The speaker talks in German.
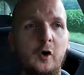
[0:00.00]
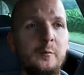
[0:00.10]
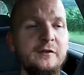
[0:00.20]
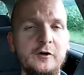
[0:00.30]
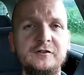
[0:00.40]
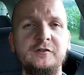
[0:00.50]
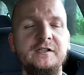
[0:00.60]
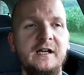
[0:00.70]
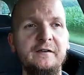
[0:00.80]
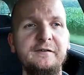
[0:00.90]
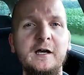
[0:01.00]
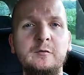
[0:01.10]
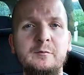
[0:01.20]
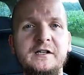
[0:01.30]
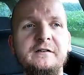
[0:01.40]
um mit euch durch die ganze
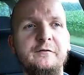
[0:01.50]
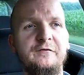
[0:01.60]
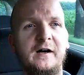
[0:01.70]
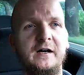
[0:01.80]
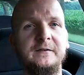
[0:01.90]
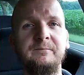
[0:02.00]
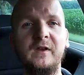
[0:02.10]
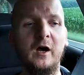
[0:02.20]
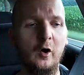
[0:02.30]
Republik zu fahren,